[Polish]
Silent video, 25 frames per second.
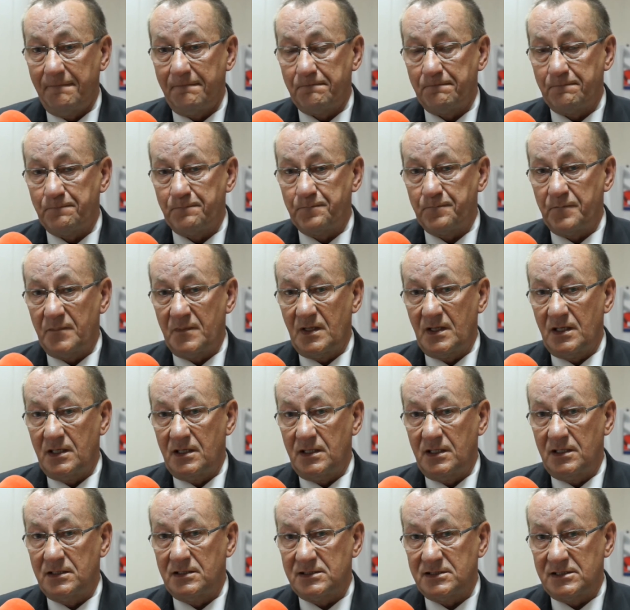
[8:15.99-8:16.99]

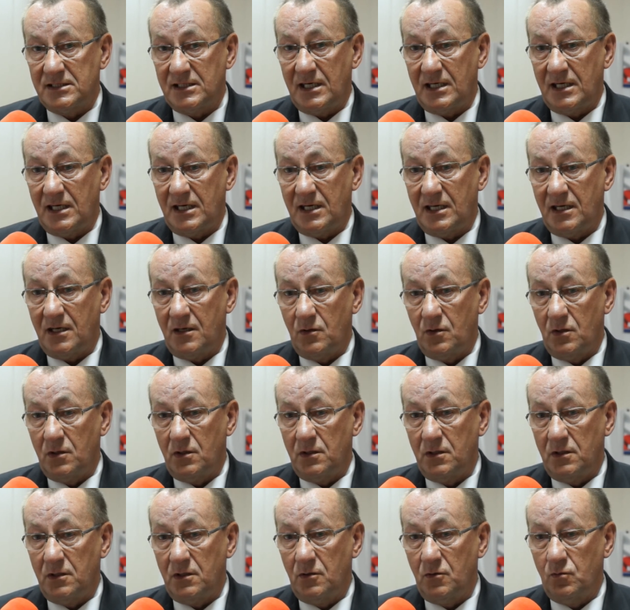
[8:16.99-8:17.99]
mm, za
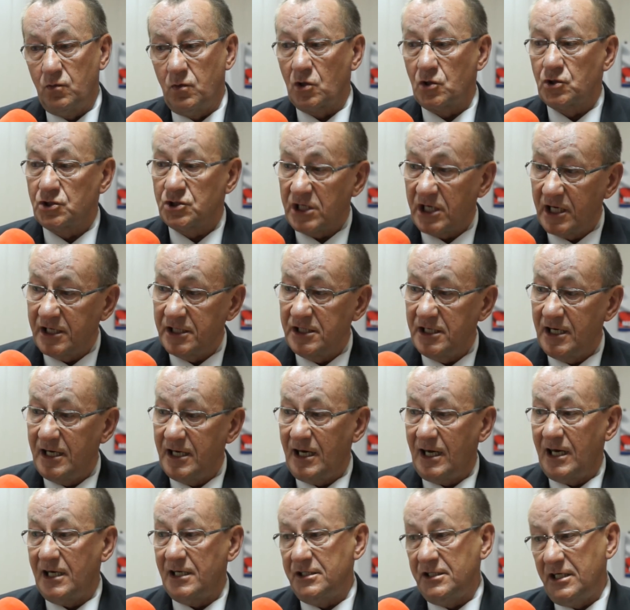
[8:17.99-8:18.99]
e,
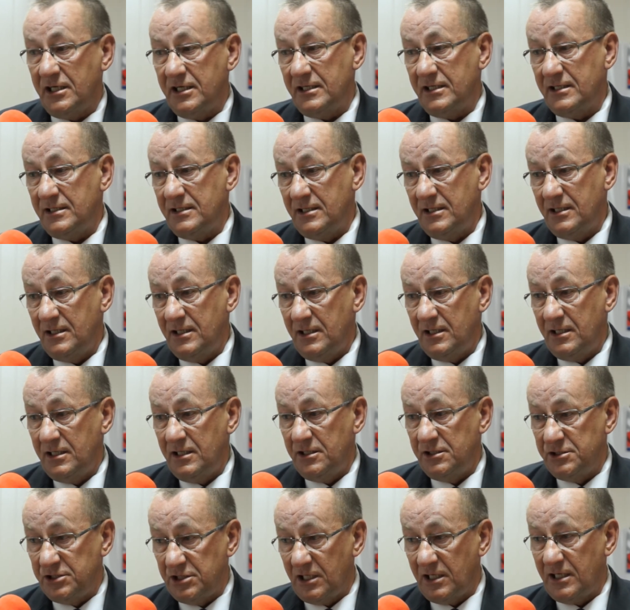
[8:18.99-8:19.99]
łączenie, a nie
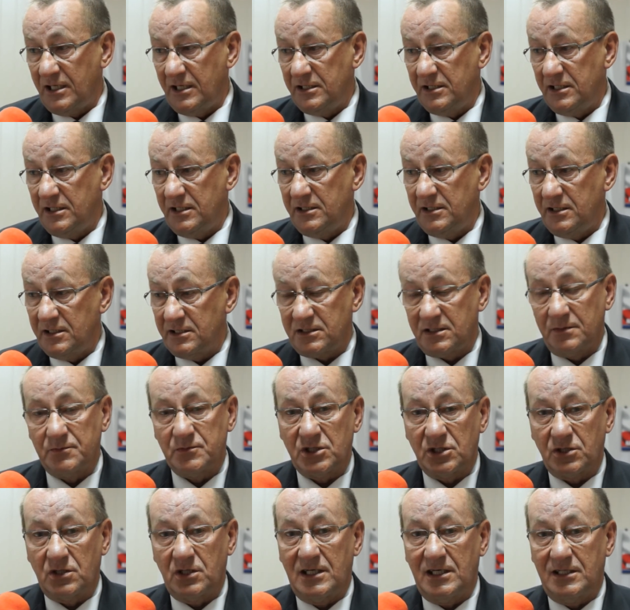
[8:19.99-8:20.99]
dzielenie i jestem
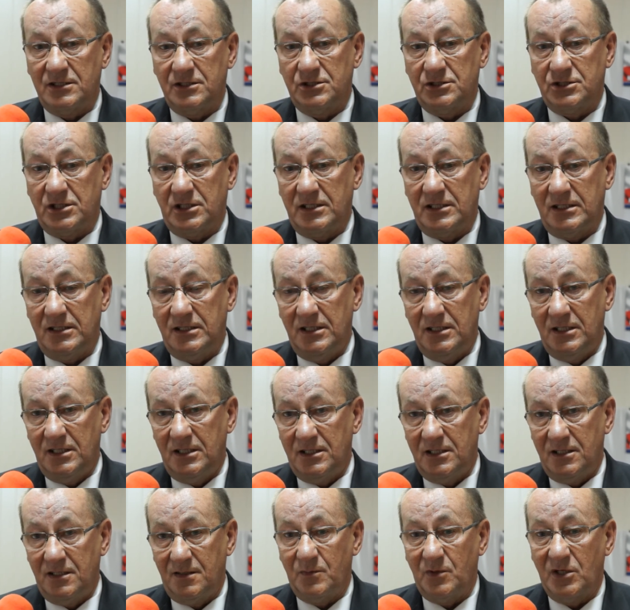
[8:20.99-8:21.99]
przekonany, że
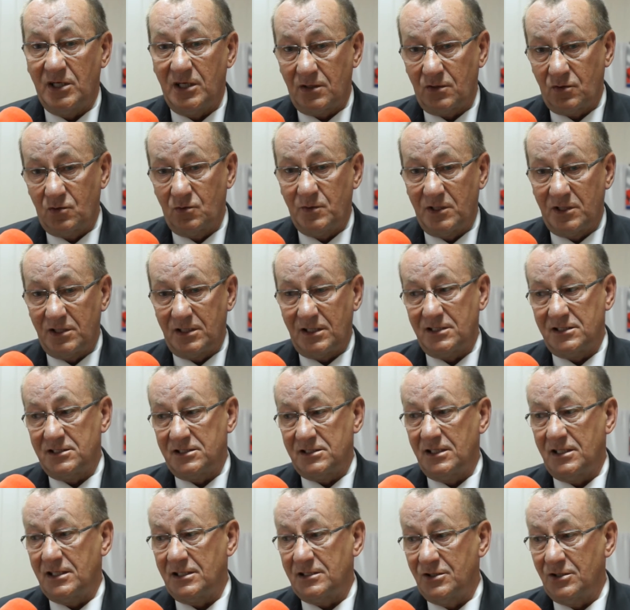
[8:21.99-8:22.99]
e, moja
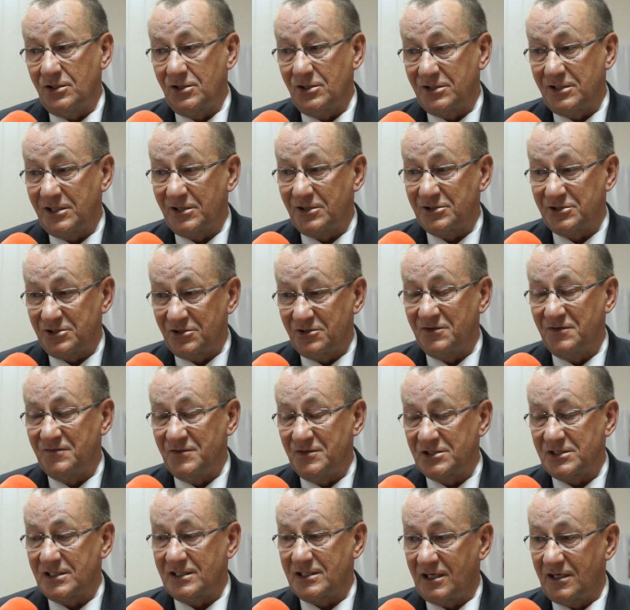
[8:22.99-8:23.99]
argumentacja do tego
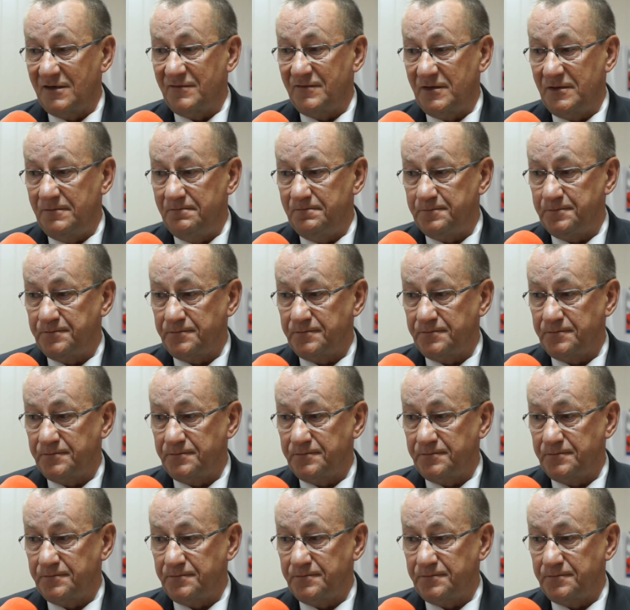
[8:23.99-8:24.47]
środowiska trafi.